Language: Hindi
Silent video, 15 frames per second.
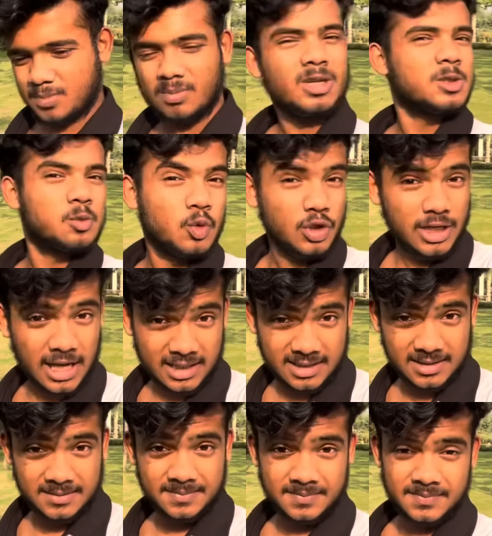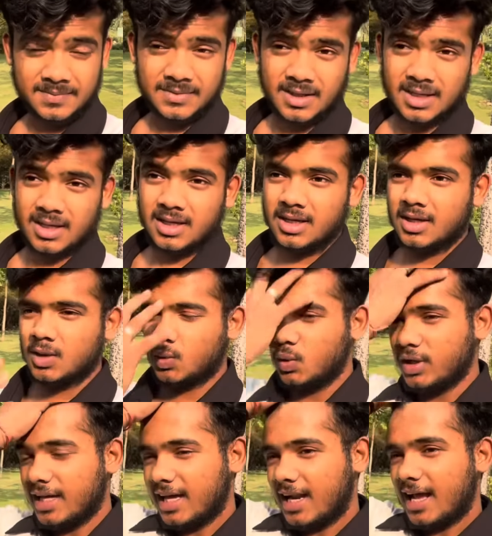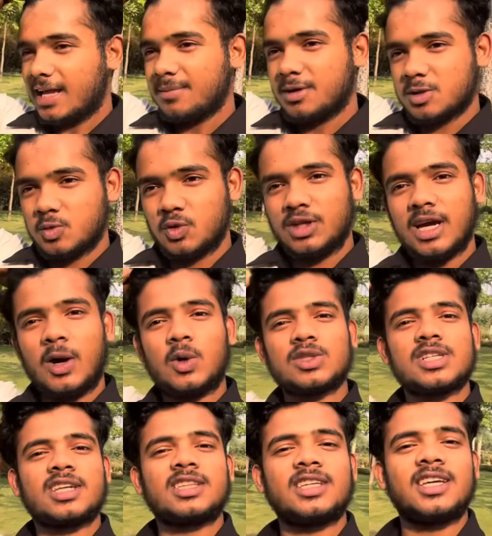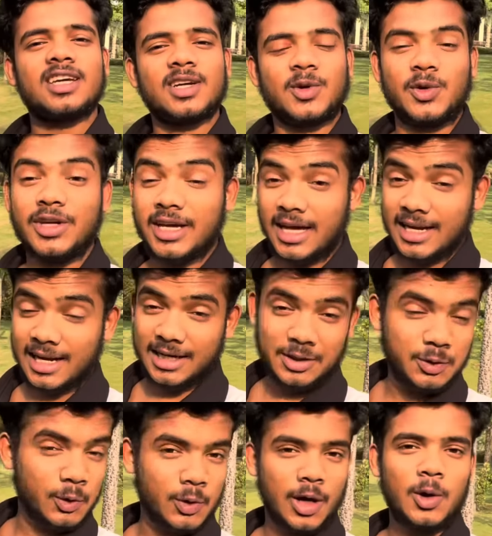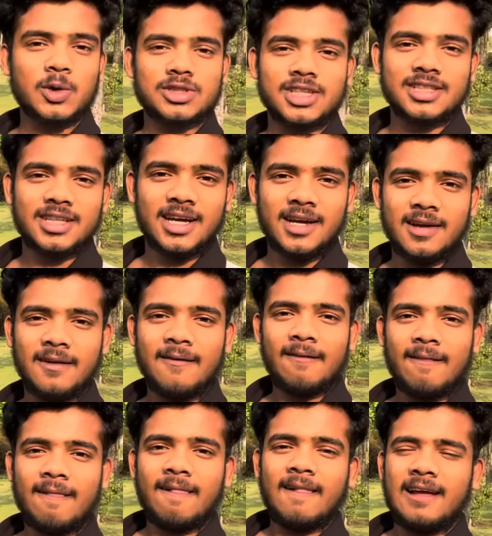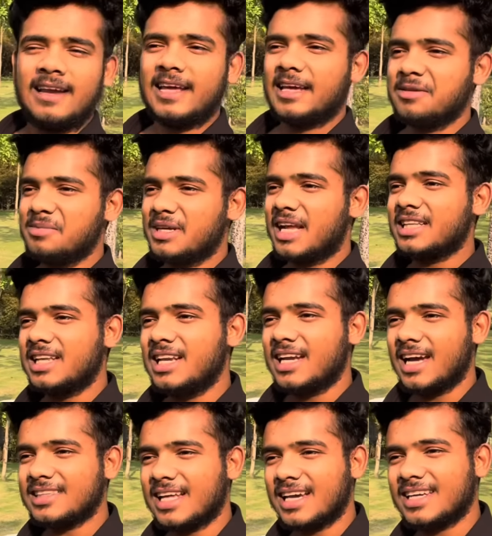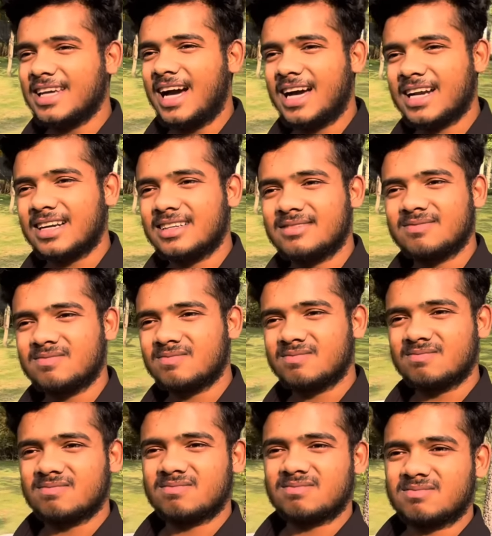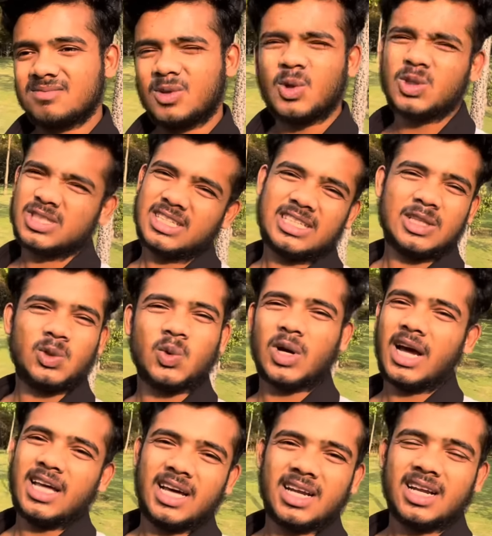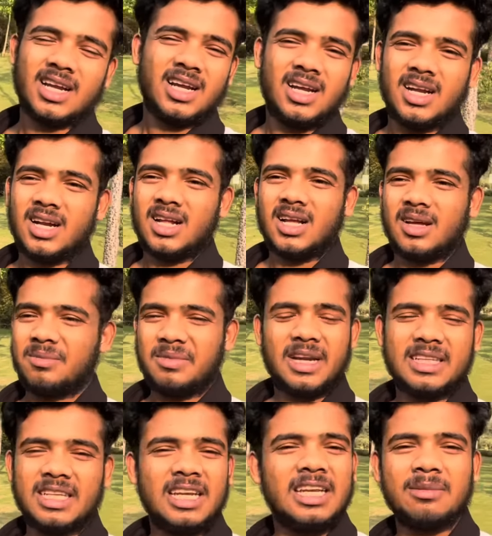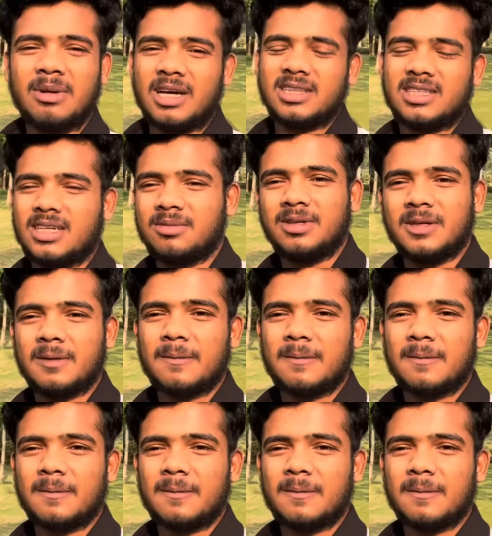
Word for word: मजबूरियाँ थी कोई कह रहा है कि मजबूरियाँ हो सकती है कोई कह रहा है कि धोखा हो सकता है लेकिन मेरा दिल कहता कि यार हो सकता है धोखा यार मेरा दिल नहीं मानता अभी